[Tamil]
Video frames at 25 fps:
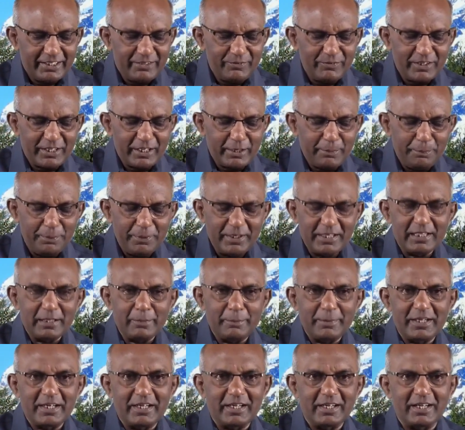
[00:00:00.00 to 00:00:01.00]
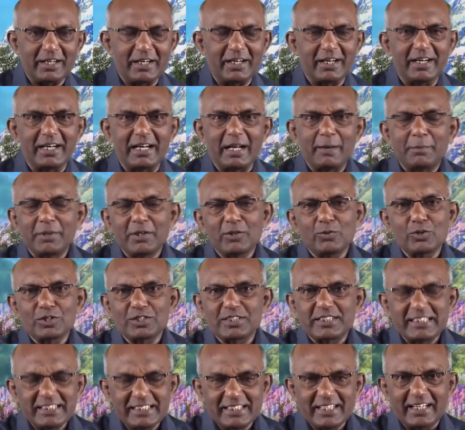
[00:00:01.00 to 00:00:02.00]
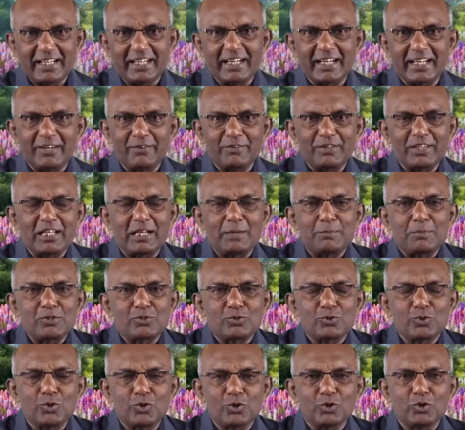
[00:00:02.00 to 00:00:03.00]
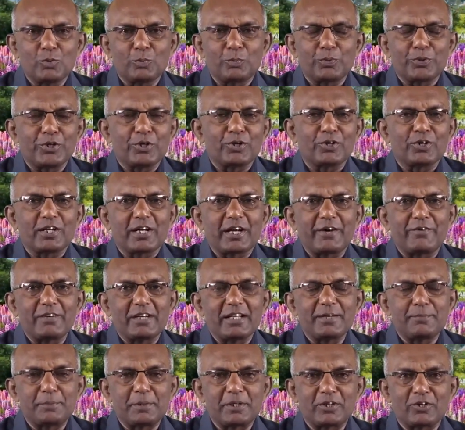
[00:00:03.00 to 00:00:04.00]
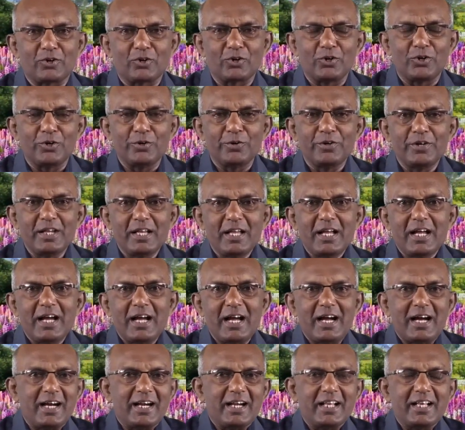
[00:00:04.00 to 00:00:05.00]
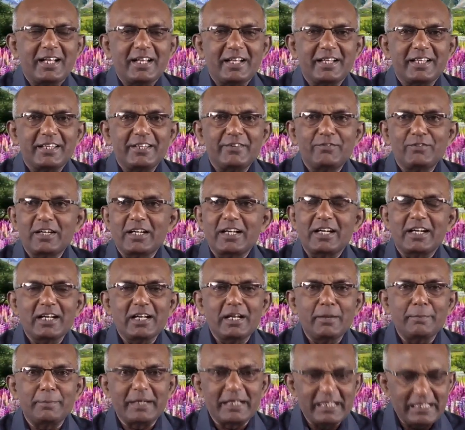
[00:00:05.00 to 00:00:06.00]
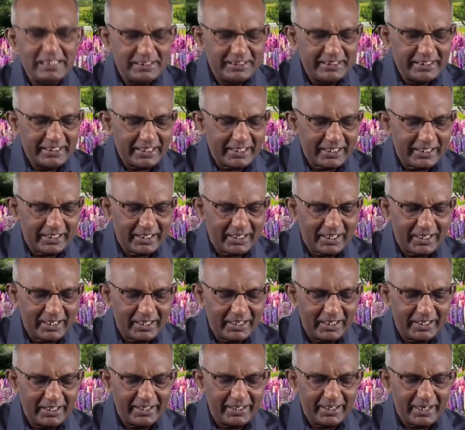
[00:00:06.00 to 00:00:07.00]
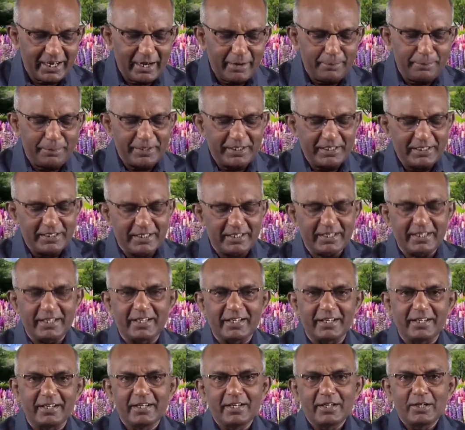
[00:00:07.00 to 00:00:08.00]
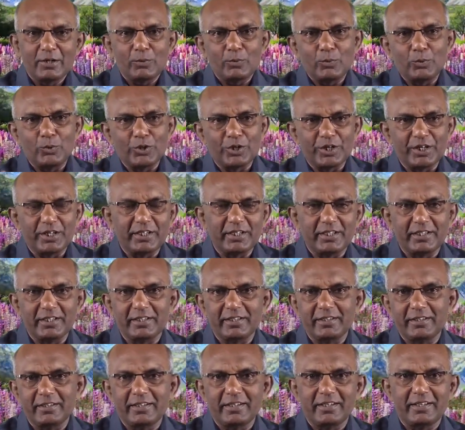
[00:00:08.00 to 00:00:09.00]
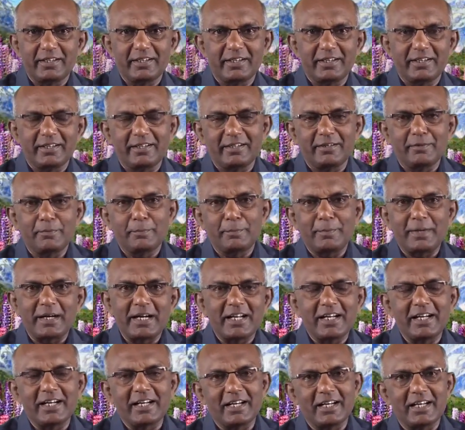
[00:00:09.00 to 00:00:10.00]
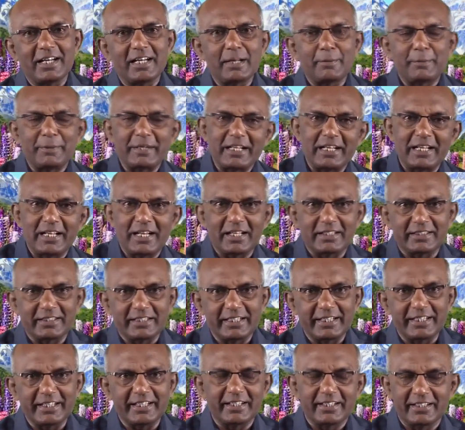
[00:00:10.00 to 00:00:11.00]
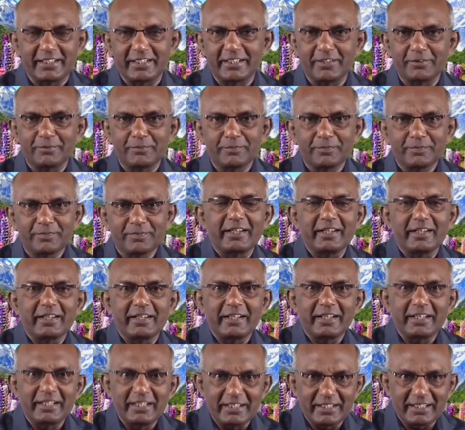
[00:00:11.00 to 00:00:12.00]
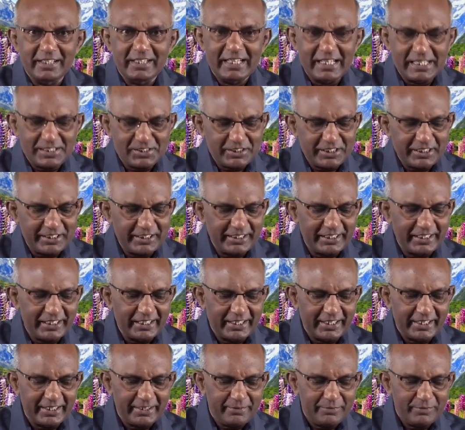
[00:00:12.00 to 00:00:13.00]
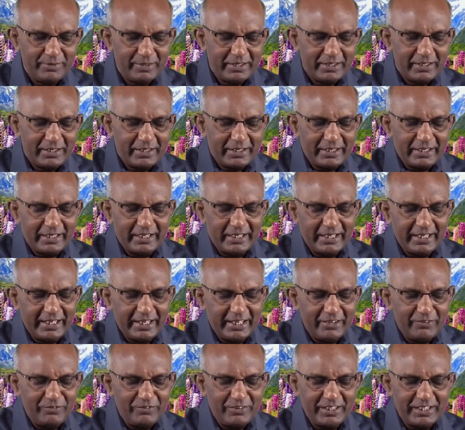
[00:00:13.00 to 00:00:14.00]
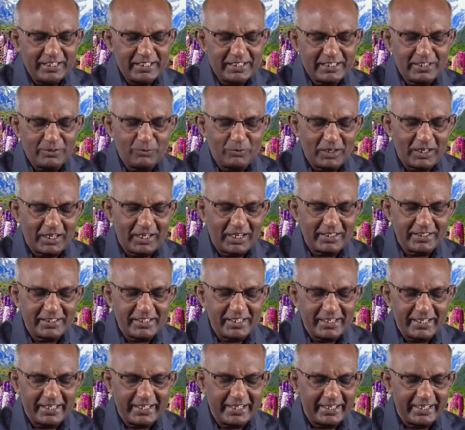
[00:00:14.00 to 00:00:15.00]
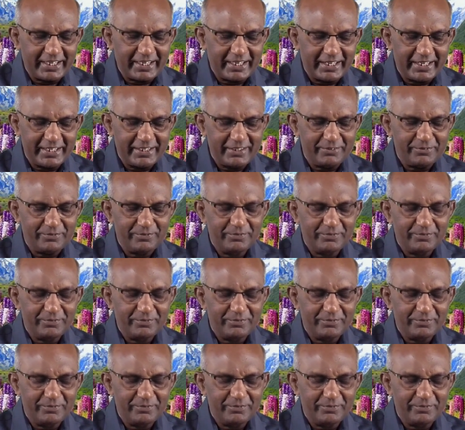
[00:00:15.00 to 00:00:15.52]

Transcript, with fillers: இவங்க எப்படி இந்த மாதிரி இருக்காங்க நமக்கு ஒரு சின்ன காரியம் வந்து நம்ம சோர்ந்து போயிடும் கவலைப்பட்டுறோம் ஆனால் இவங்க நல்ல மகிழ்ச்சியாக இருக்கிறாங்களே அப்படின்ற ஒரு மனநிலை நம்ம எல்லாத்துக்கிட்டையும் இருக்குது இன்று நற்செய்தியில் லேவி என்ற ஒரு கதாநாயகனை